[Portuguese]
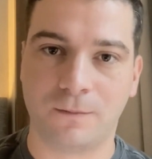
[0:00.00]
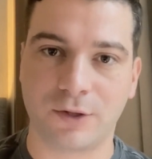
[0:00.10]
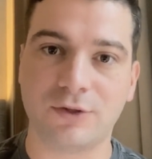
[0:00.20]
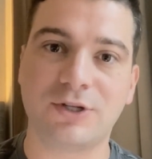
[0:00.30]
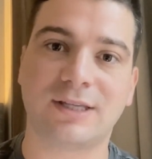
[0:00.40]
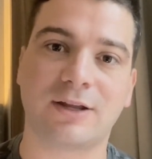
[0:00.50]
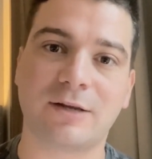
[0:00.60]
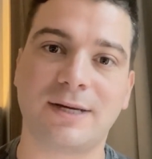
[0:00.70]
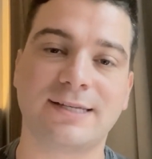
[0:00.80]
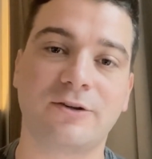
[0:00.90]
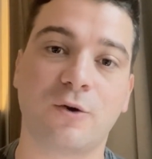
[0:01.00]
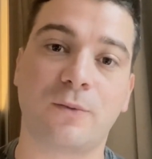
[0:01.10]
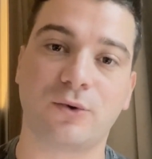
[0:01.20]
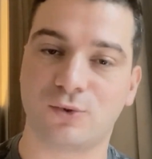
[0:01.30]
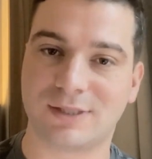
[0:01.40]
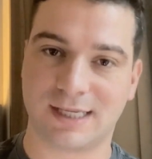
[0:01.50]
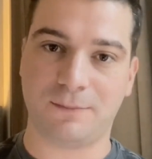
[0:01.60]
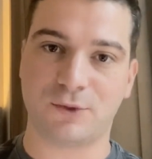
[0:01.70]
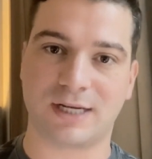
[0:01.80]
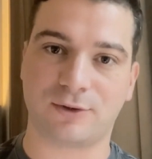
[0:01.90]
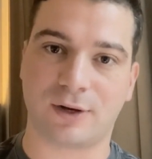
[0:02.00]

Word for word: produto digital nada mais é do que um produto 100%